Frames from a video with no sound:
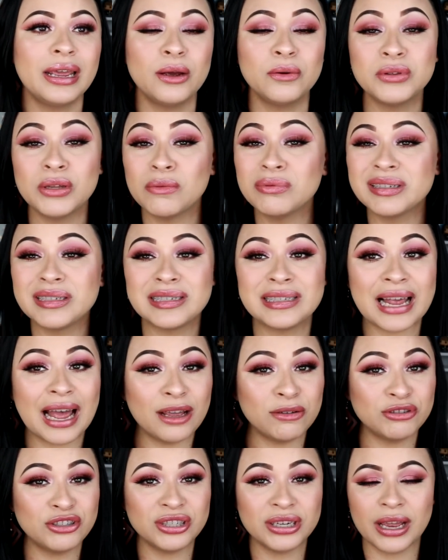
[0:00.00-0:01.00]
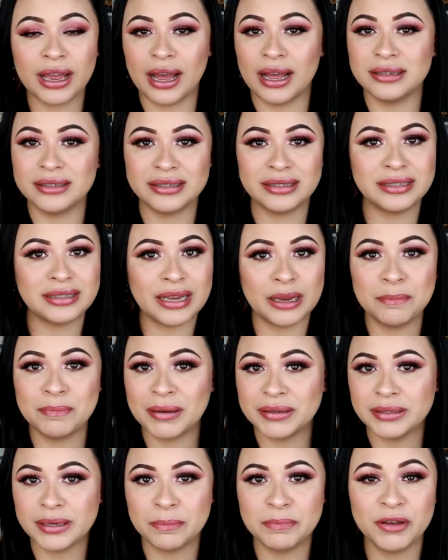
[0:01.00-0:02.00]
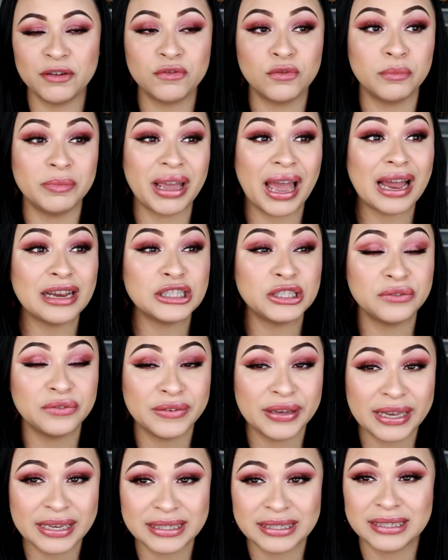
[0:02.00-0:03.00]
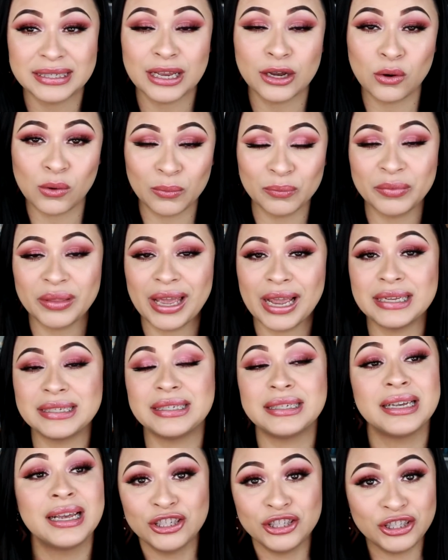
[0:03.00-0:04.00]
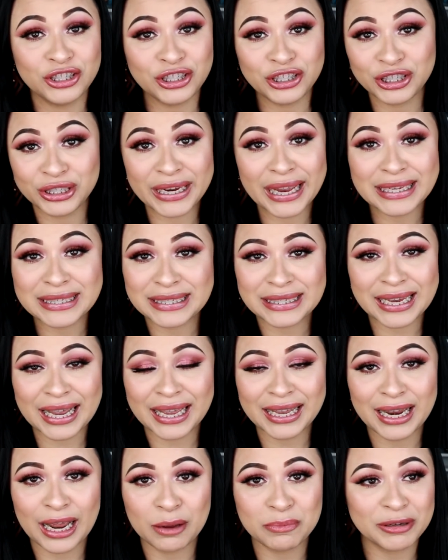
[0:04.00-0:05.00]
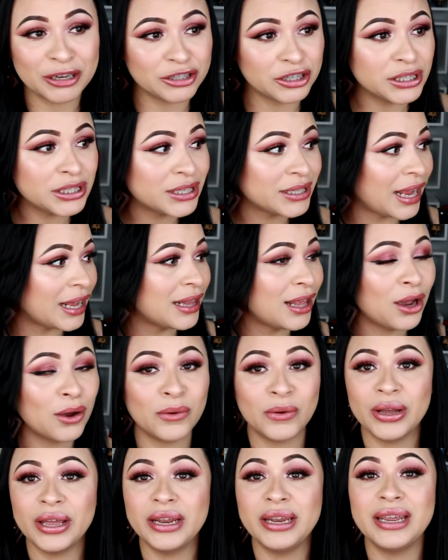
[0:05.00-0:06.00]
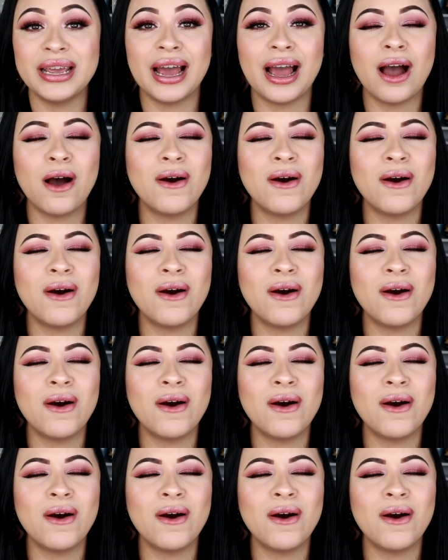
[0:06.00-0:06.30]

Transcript: Eu não saio de casa sem passar perfume. Às vezes acontece de esquecer, né? Porque a gente tá na correria.